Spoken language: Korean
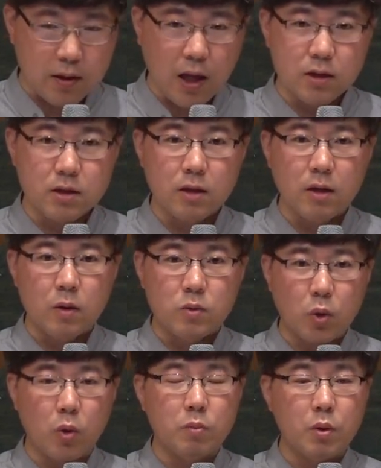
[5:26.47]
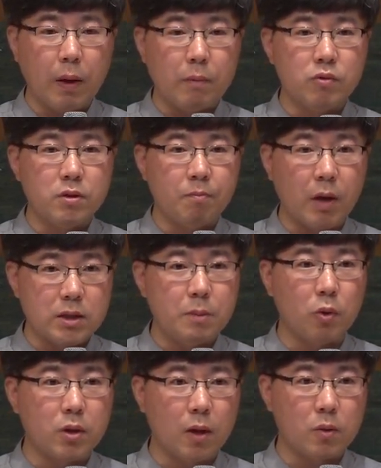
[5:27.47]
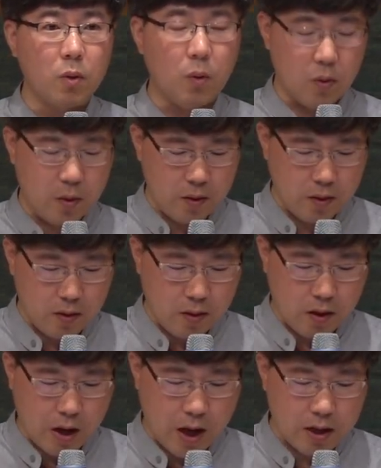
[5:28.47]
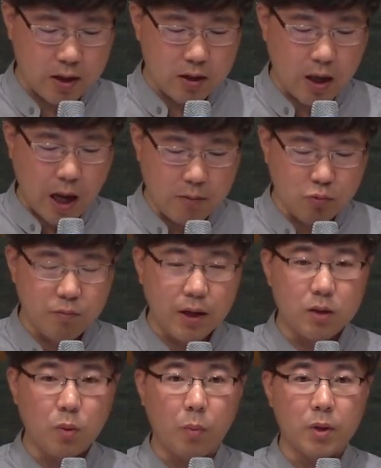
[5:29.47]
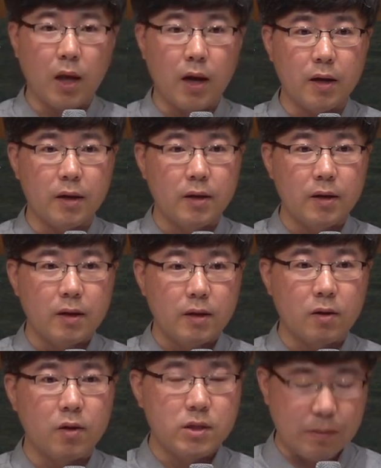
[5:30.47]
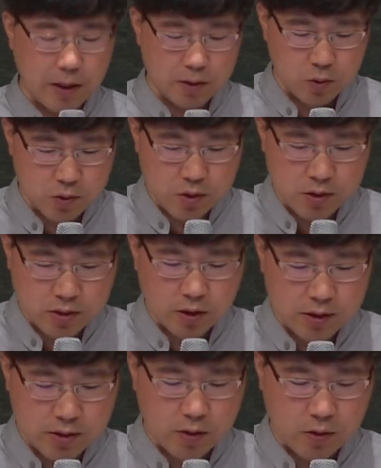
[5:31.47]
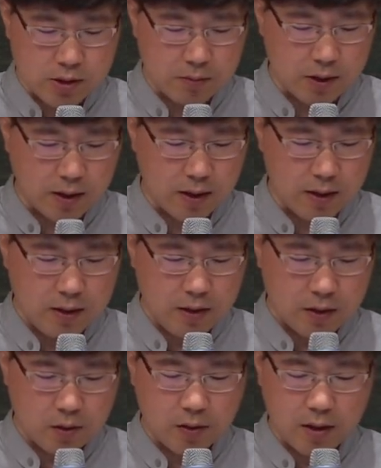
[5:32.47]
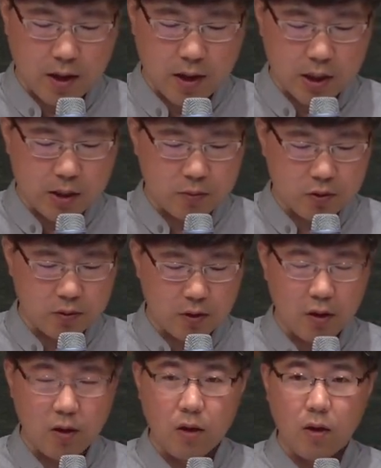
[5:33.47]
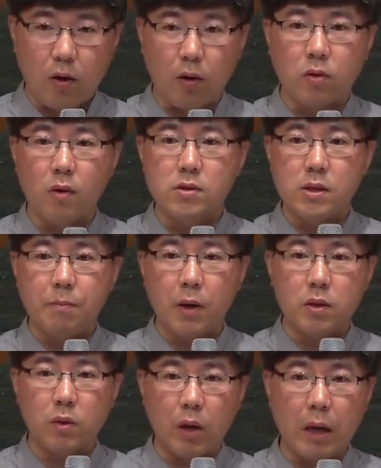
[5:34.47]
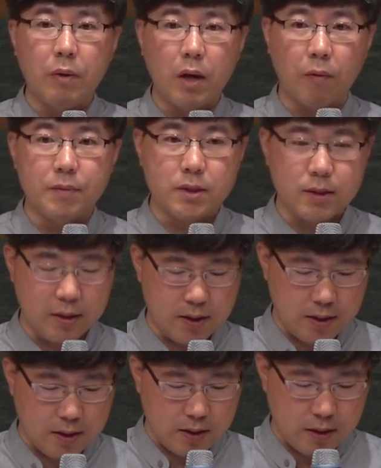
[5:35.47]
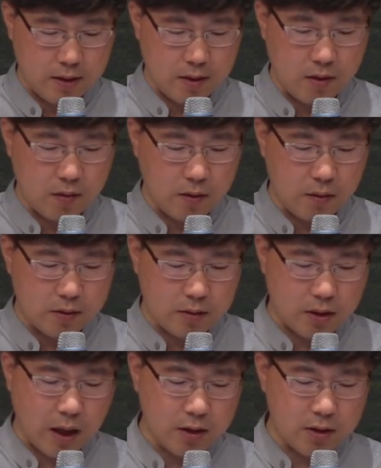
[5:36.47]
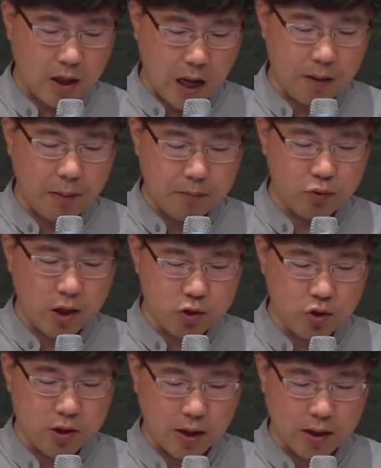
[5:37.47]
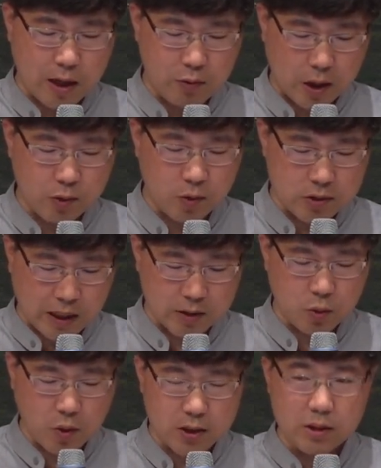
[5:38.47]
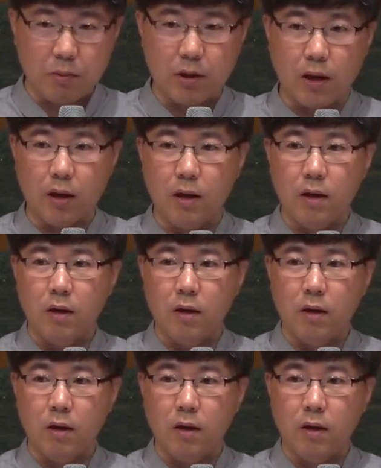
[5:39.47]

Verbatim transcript: 땅을 조금도 배분받지 못해도 어, 하나님께 아무 말도 못할 그런 지파도 있을 것입니다. 그러나 하나님은 어떤 지파도 예외 없이 어, 땅을 다 배분해 주시겠다고 약속하십니다.